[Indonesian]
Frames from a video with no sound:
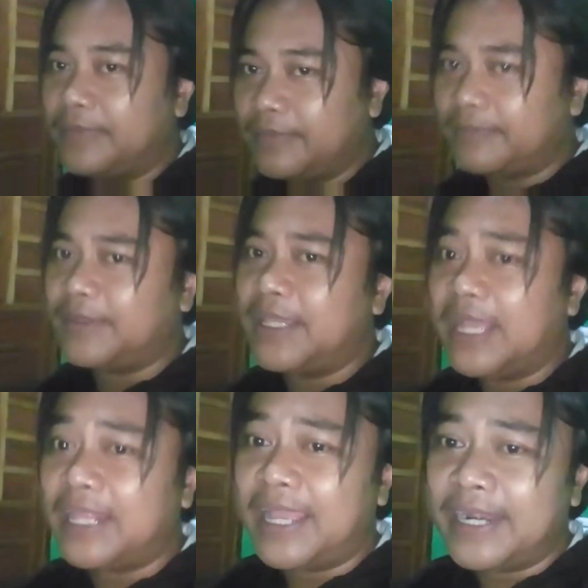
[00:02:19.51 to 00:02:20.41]
Hmm,
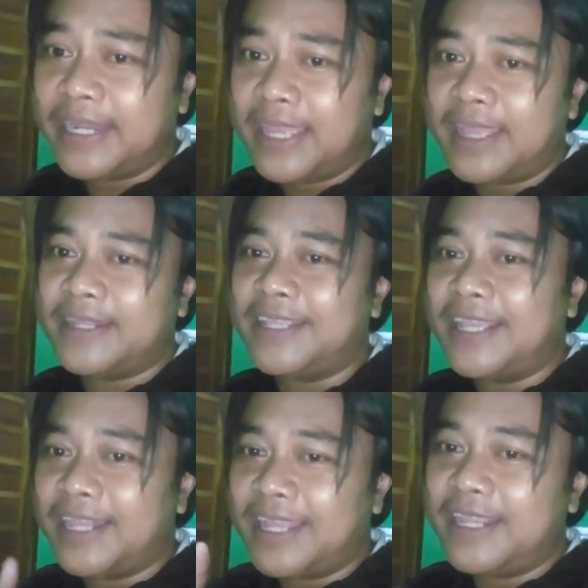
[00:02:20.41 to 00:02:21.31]
tinggal Anda,
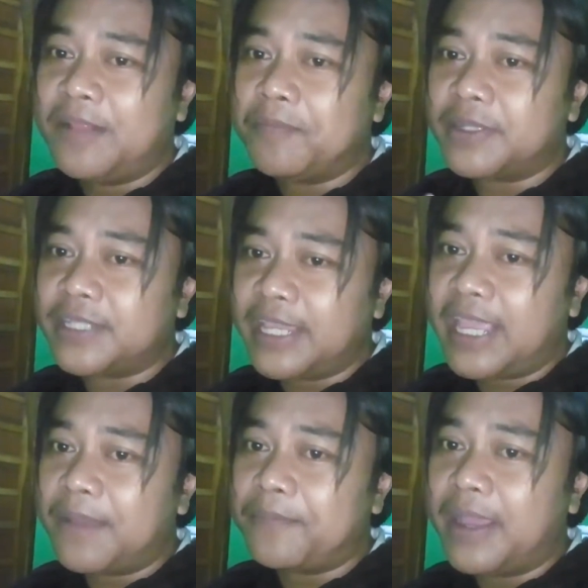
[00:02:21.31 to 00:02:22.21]
tinggal kalian
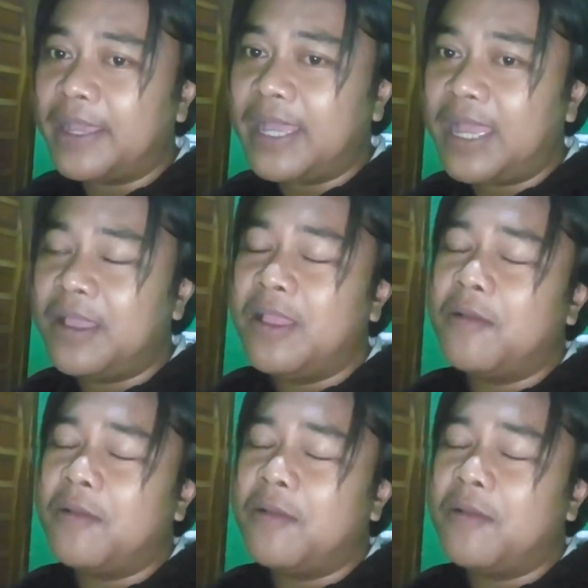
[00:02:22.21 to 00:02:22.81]
percaya apa enggak